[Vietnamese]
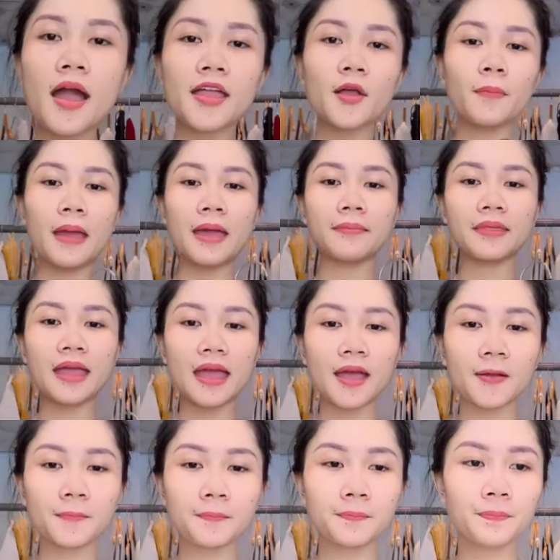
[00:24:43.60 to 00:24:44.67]
bà ok giúp
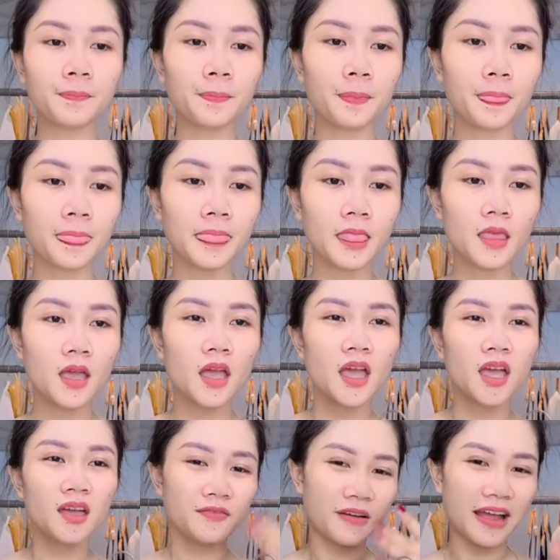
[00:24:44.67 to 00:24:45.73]
em nha
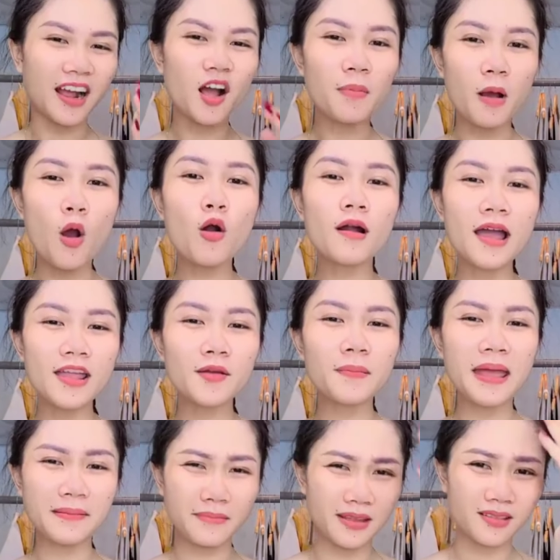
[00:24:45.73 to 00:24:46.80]
phải không bà
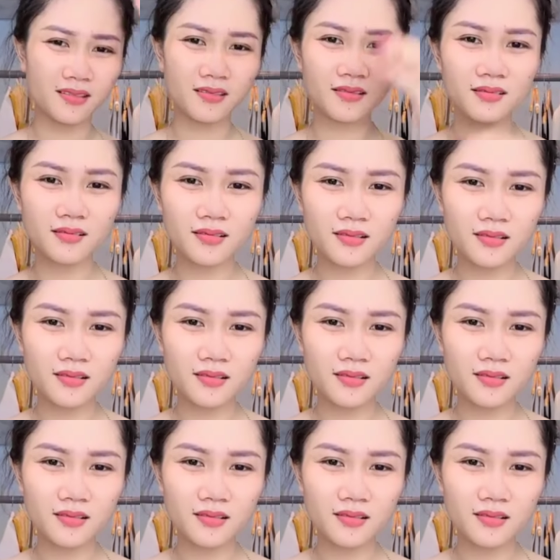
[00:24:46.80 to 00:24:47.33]
ok giúp em nha